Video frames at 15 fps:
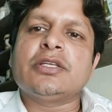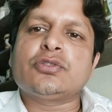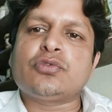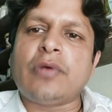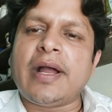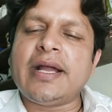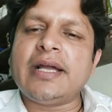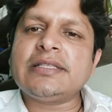
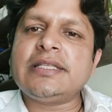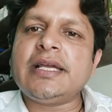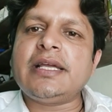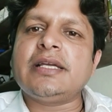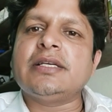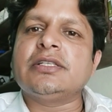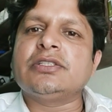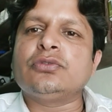स्वागत है
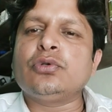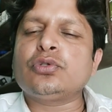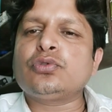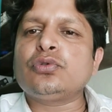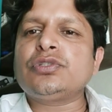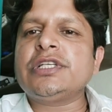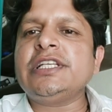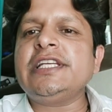
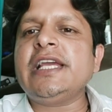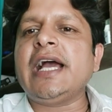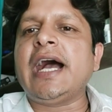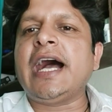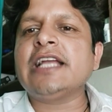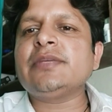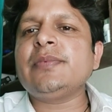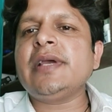दोस्तों चलिए
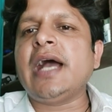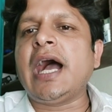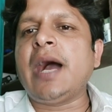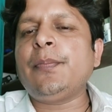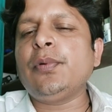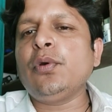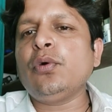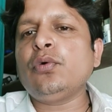आज मैं
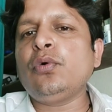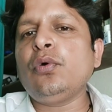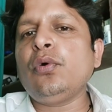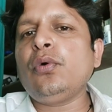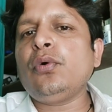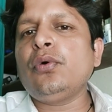आप लोग को